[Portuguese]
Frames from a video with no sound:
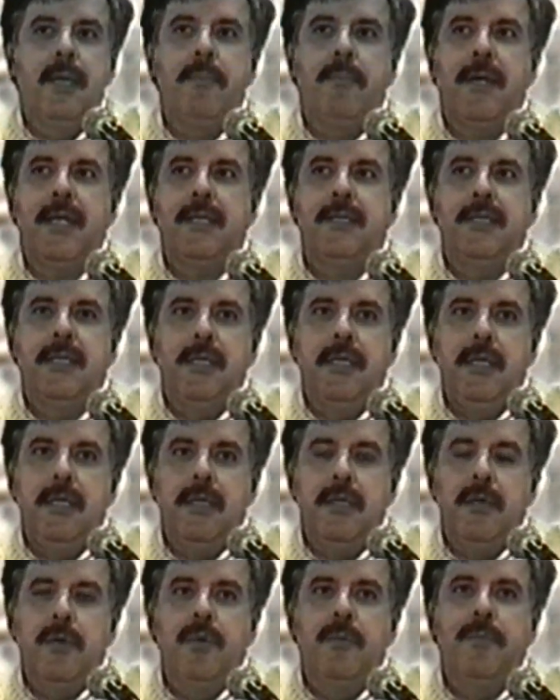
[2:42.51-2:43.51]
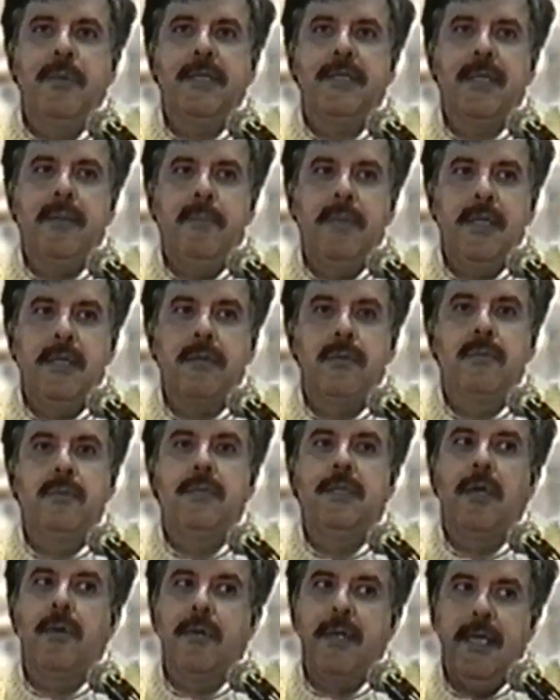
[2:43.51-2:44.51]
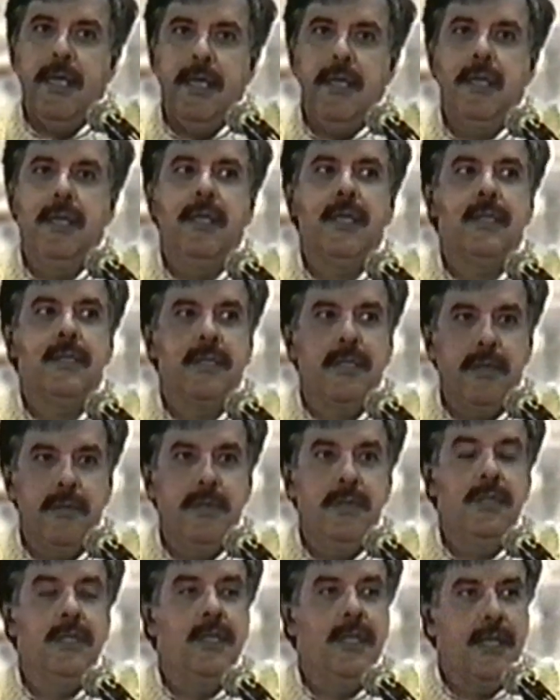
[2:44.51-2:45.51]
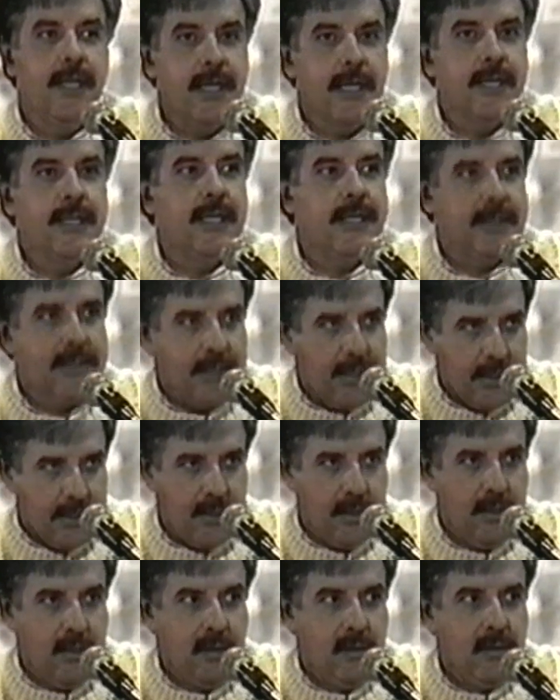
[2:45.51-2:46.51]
para seguir o pensamento de alguém que nasceu em Xiririca da Serra.